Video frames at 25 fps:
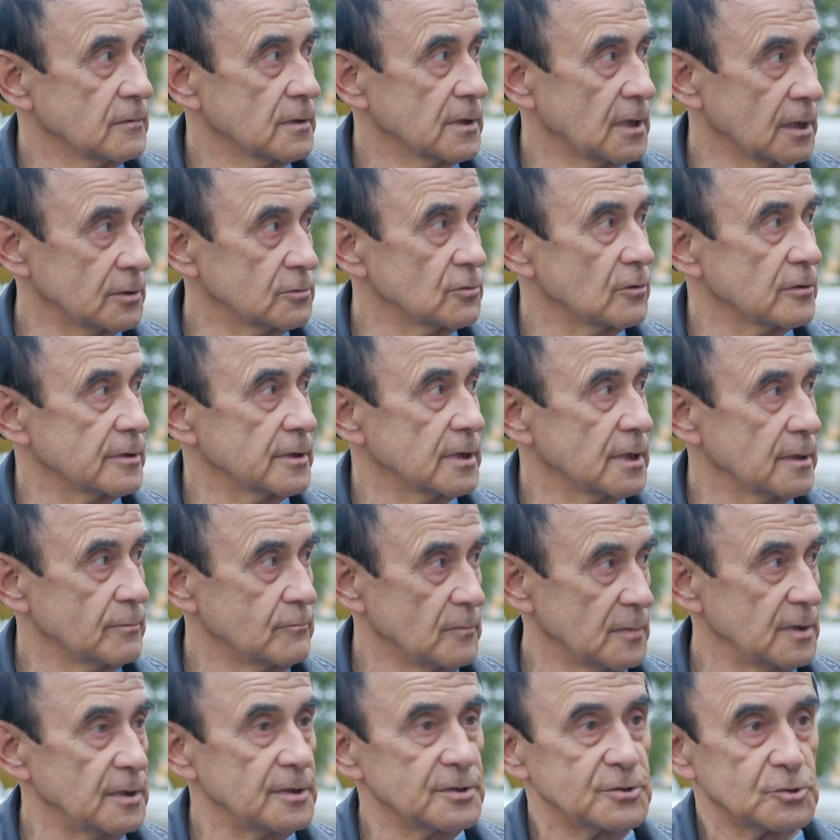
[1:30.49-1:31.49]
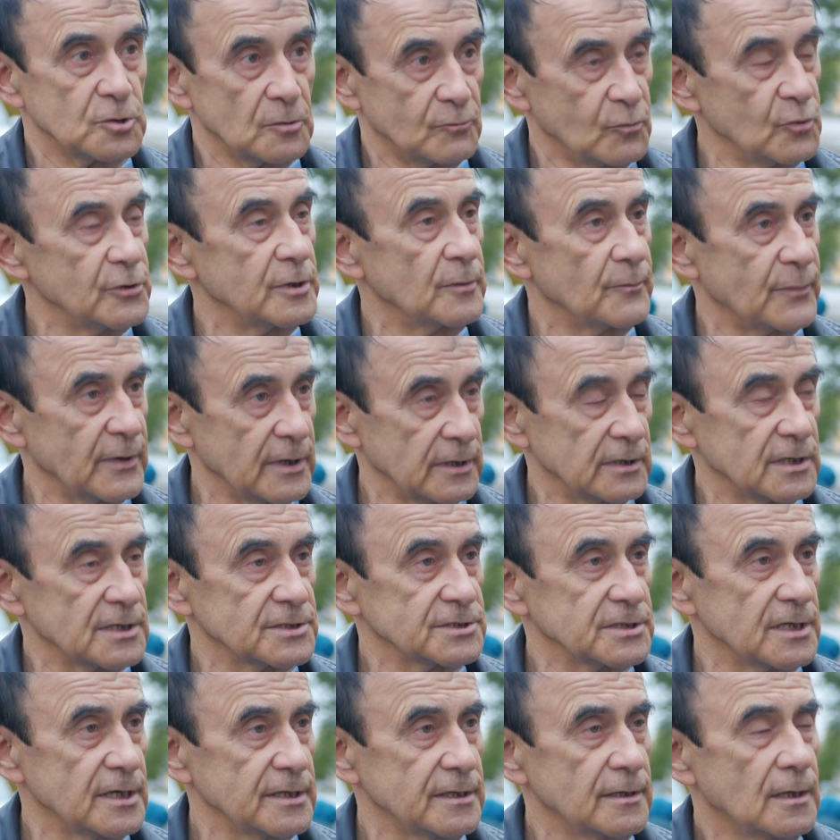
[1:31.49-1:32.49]
которых мы еще будем
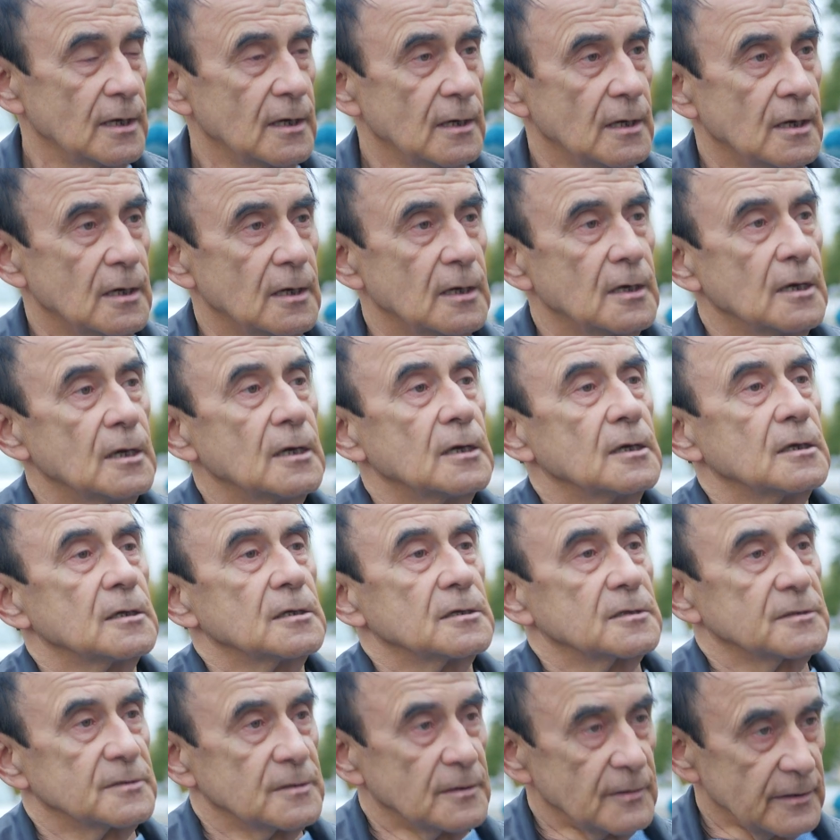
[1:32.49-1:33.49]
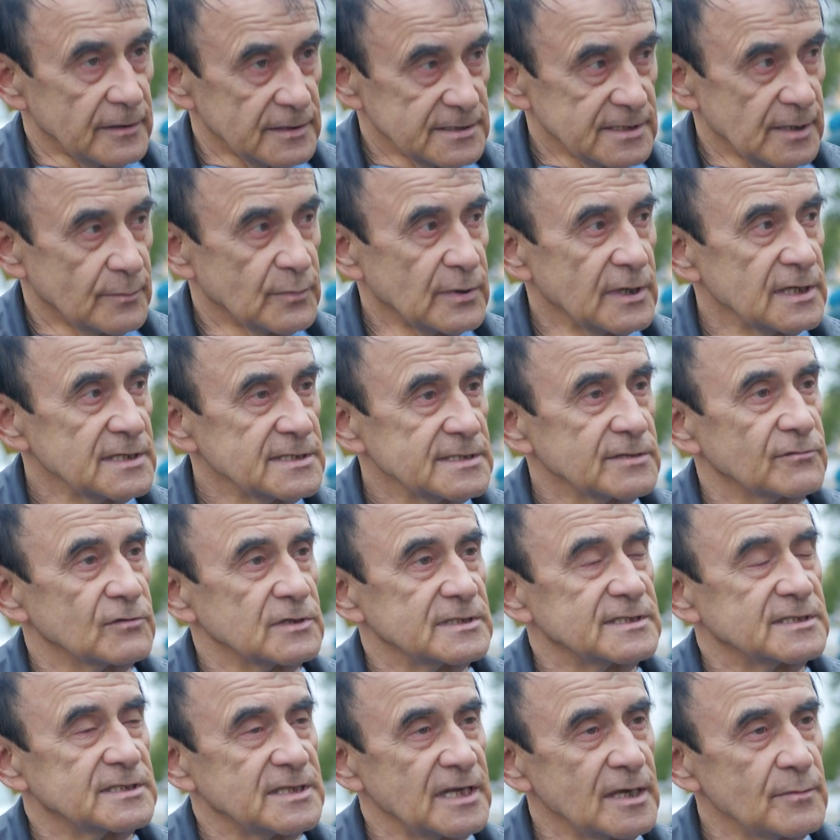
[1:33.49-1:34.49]
приглашать, разобраться вот
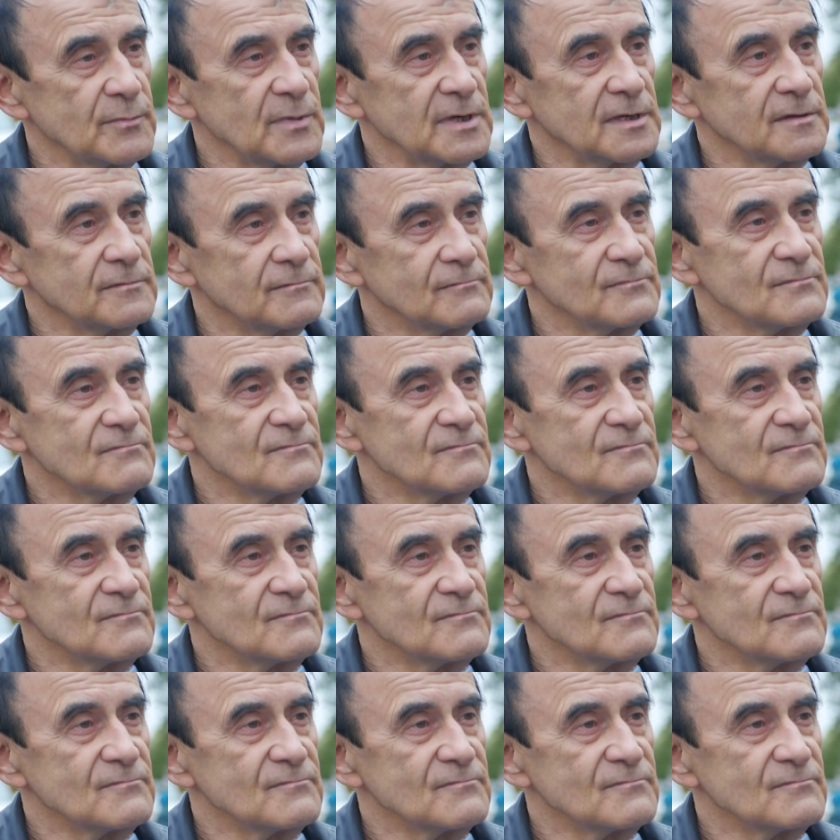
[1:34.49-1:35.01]
с теми